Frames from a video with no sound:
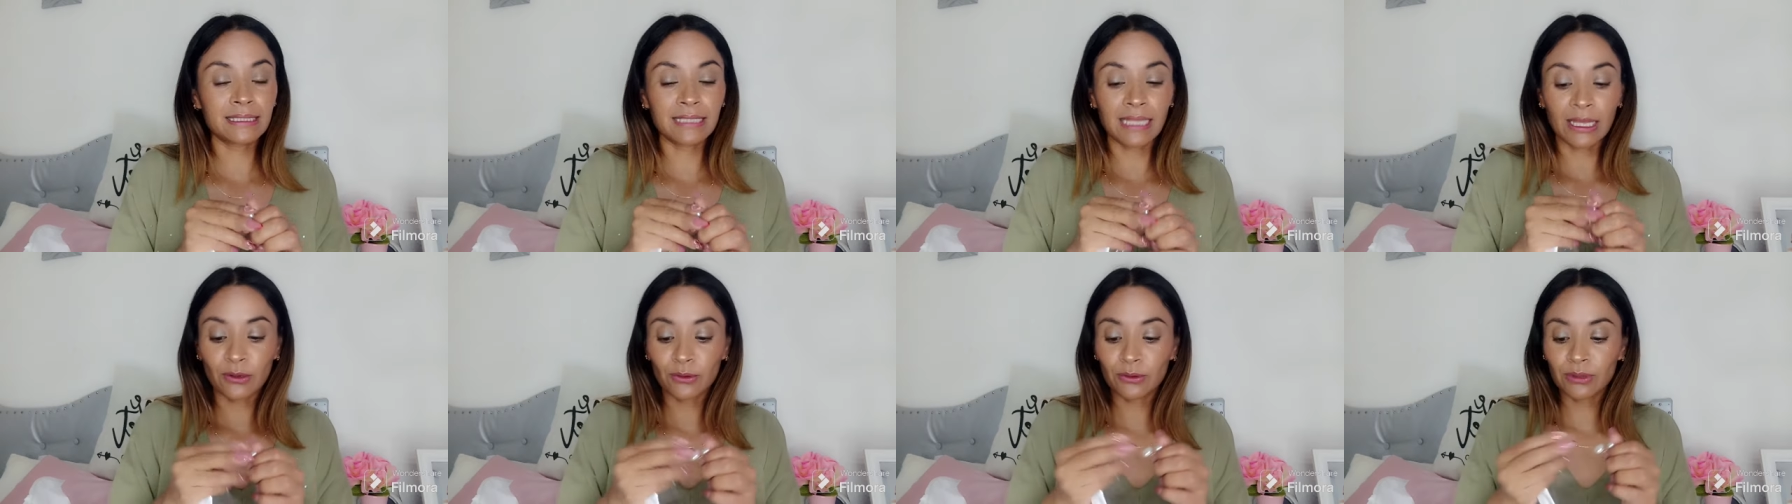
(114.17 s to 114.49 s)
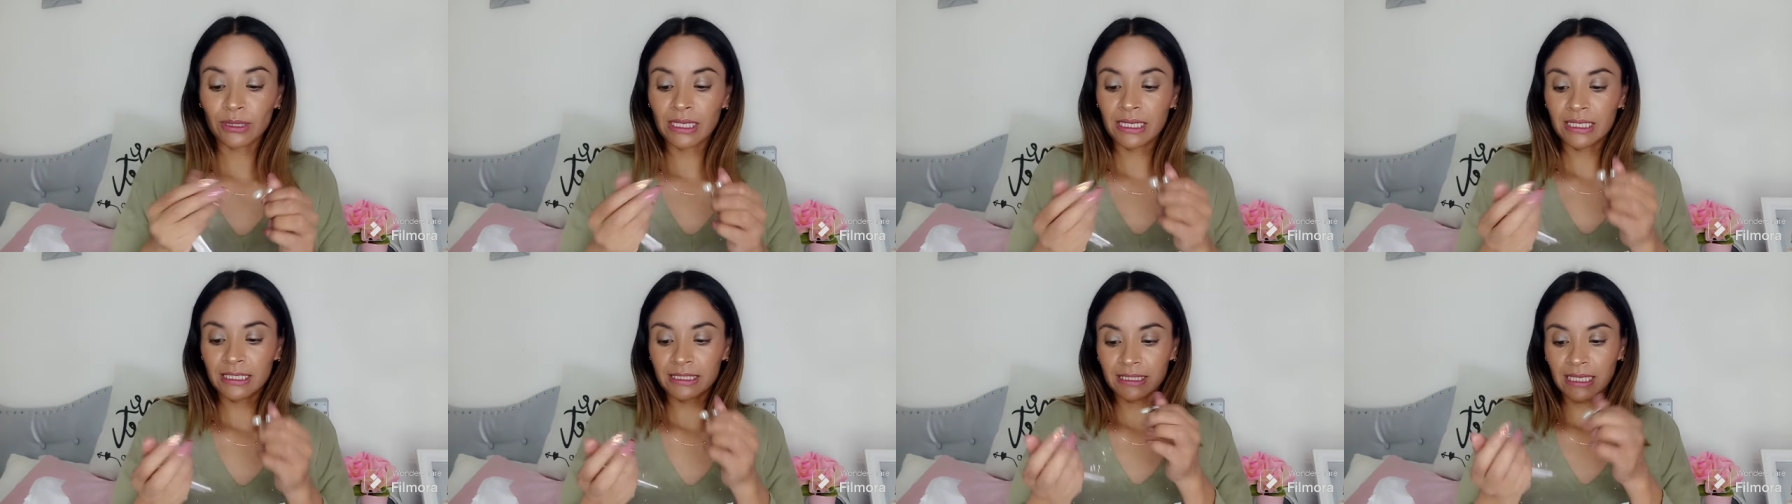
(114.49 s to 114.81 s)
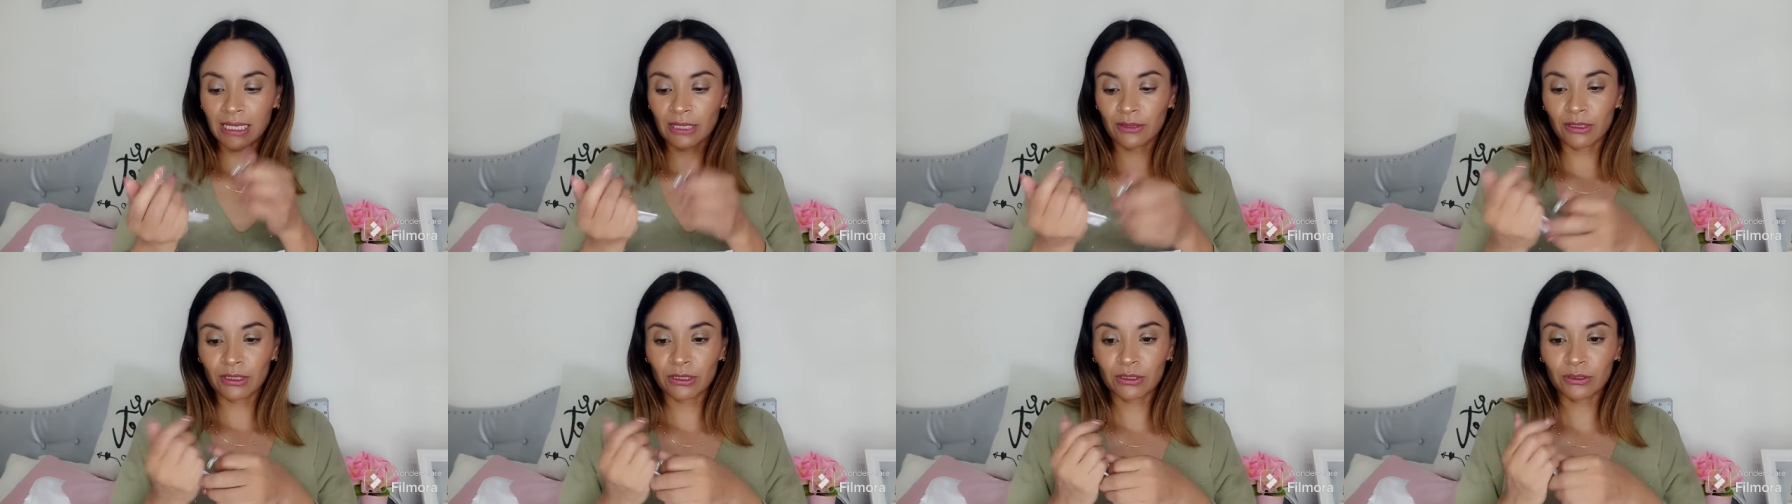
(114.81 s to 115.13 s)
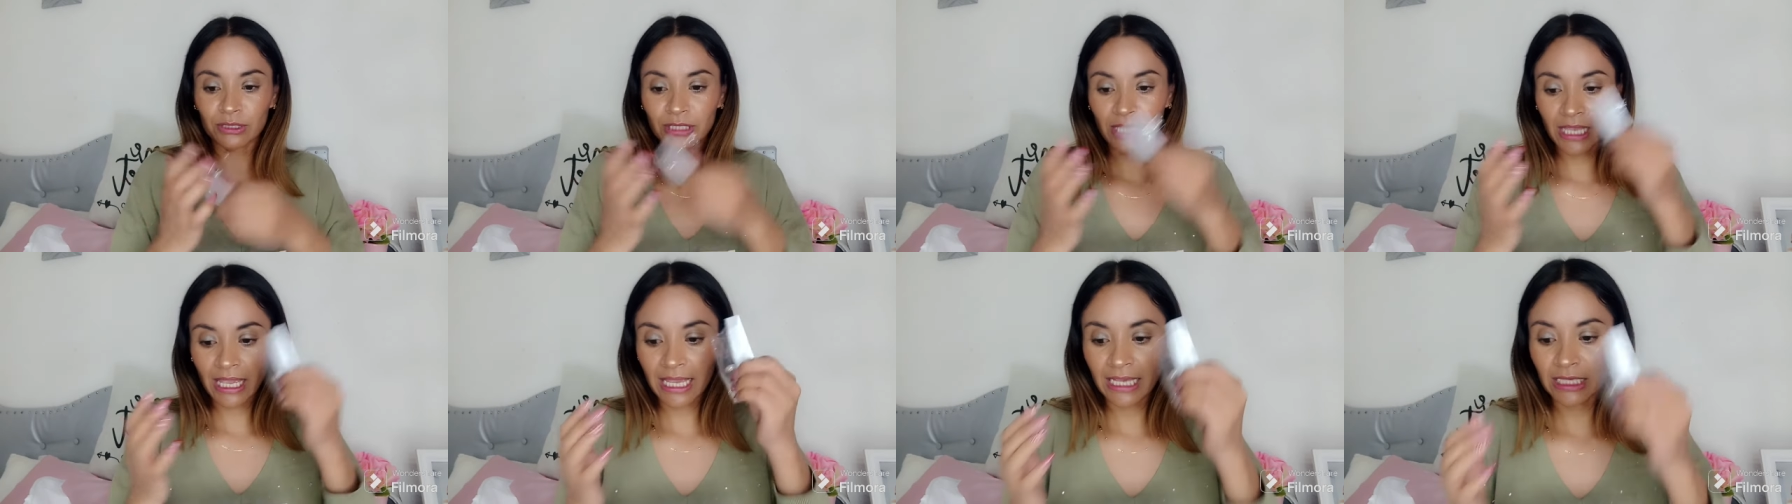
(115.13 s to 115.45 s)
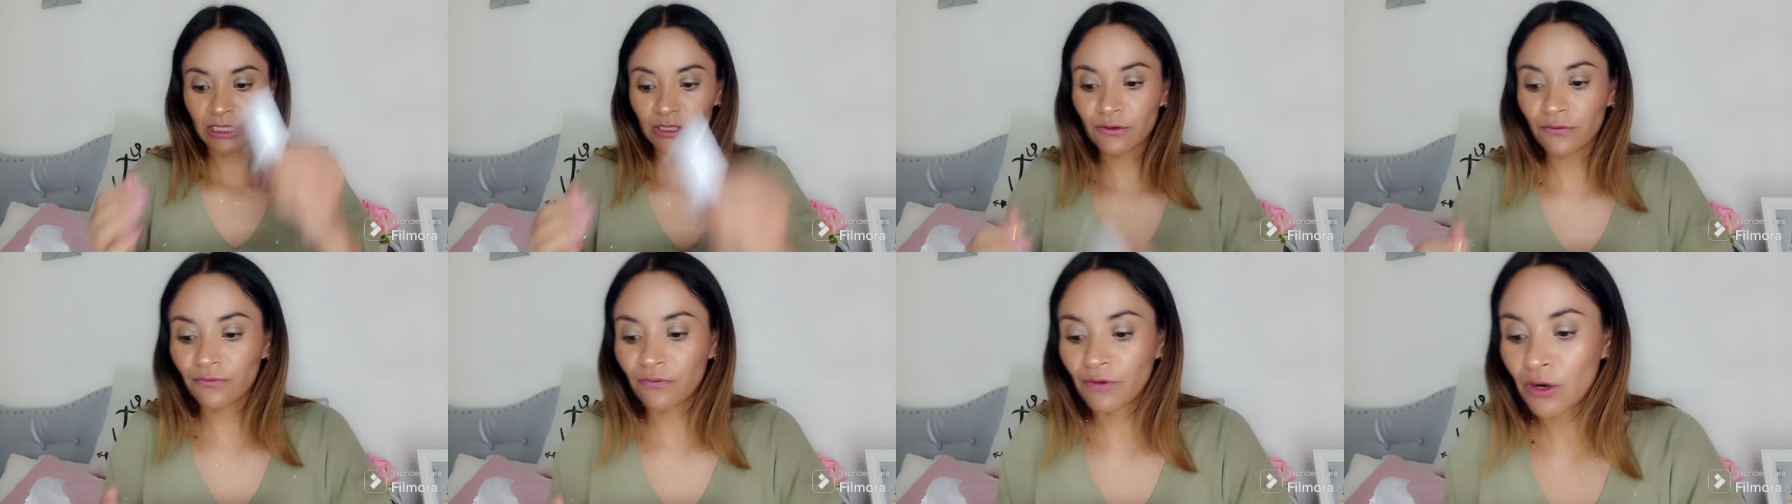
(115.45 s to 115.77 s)
estar utilizando. Entonces,
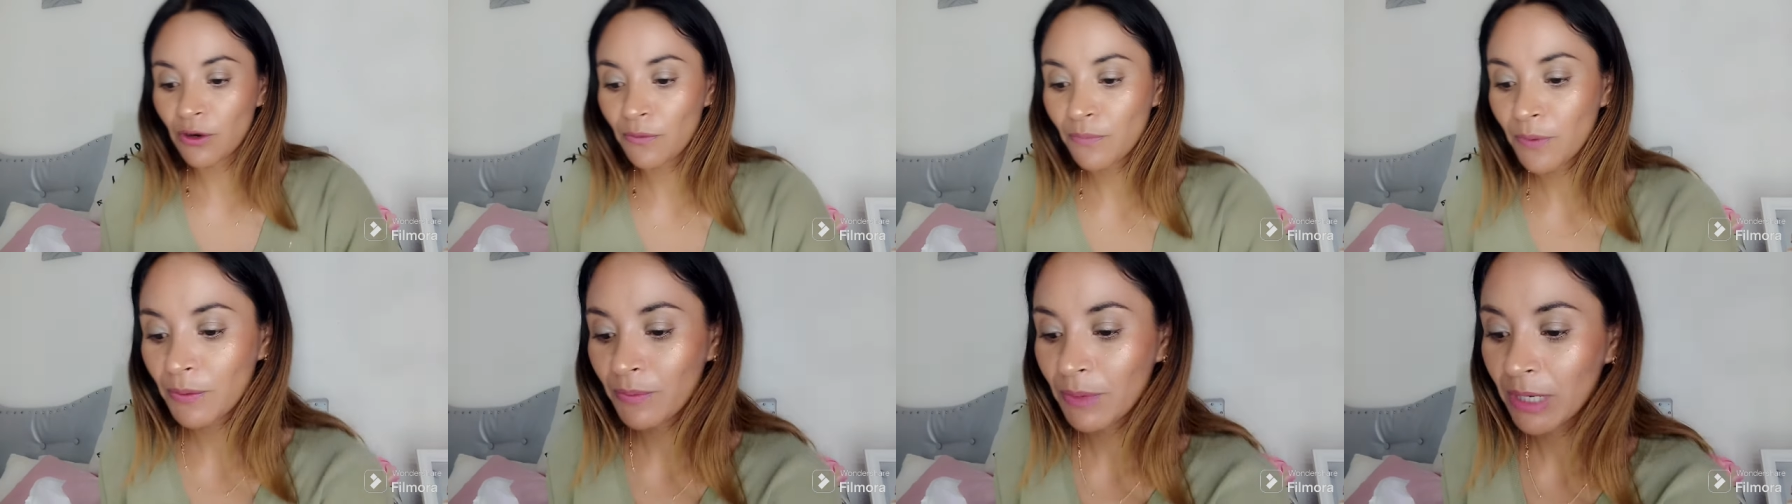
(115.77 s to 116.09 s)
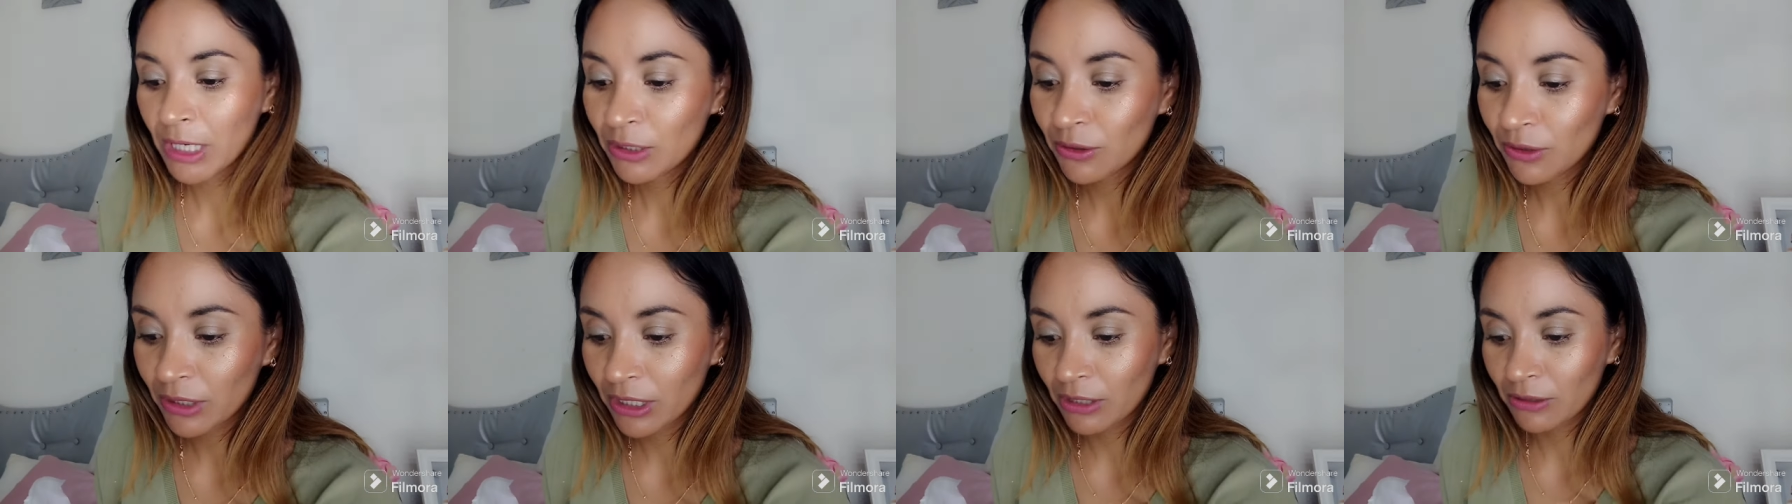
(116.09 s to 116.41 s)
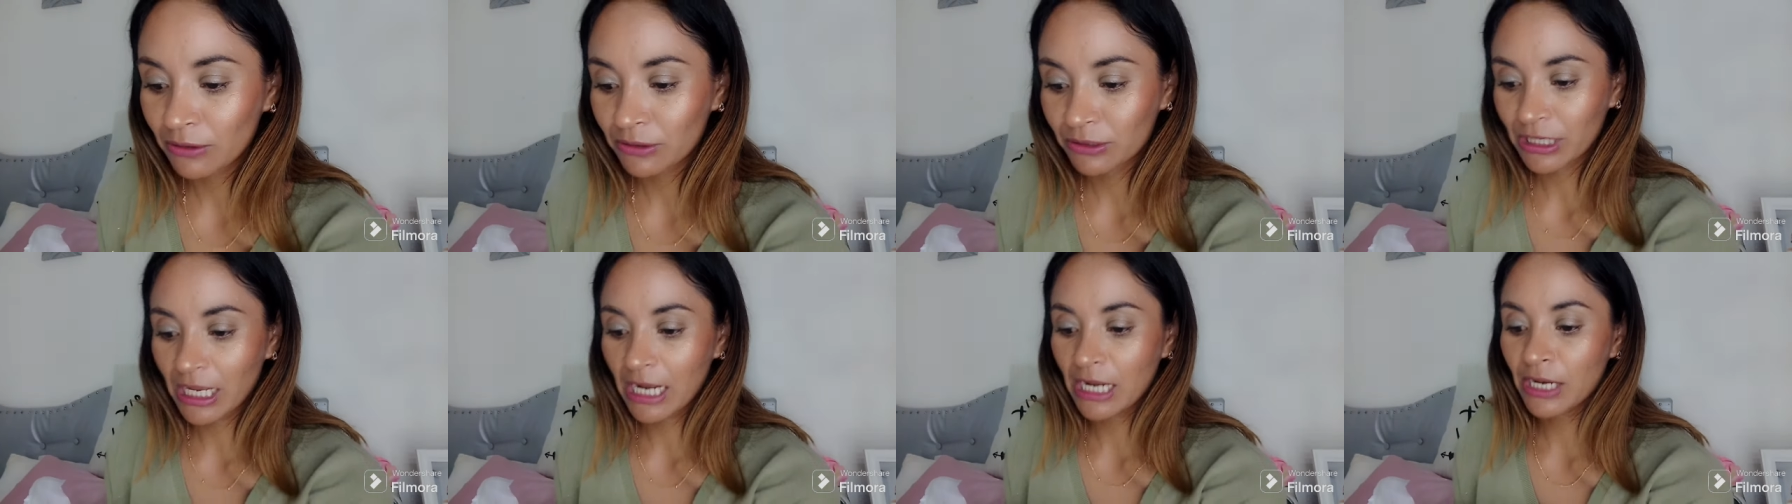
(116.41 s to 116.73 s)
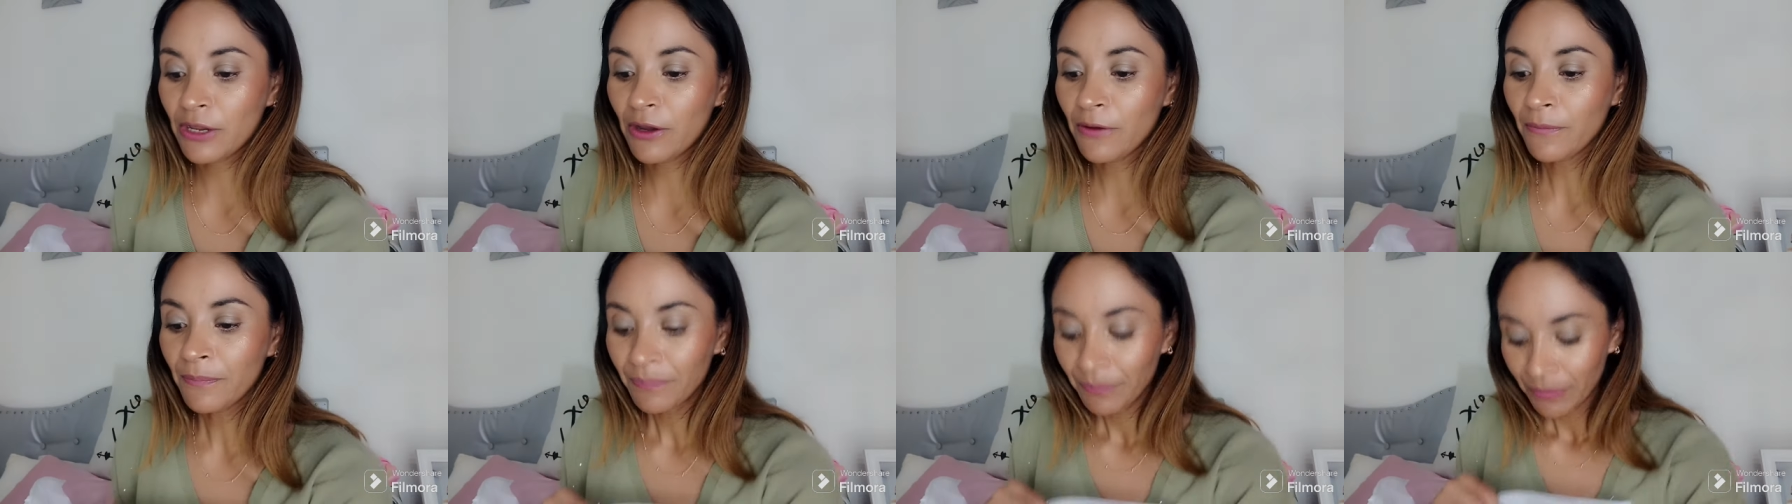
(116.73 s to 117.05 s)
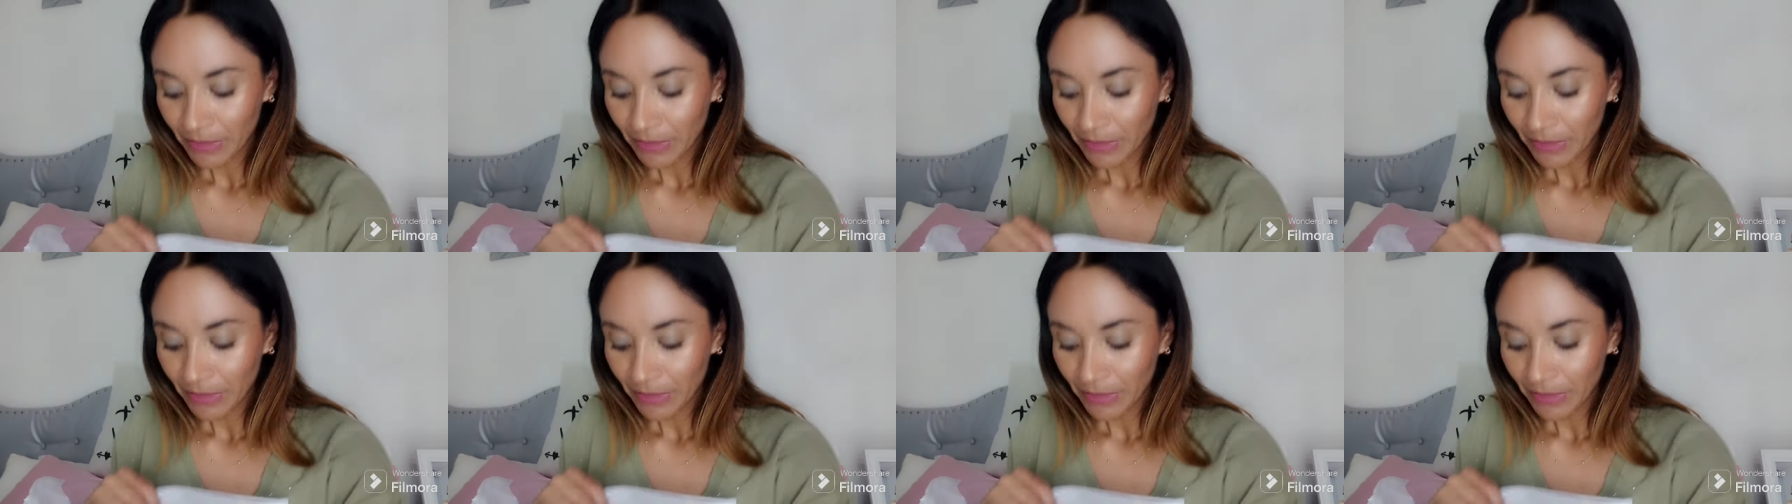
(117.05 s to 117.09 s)
esto fue lo primerito que nos salió.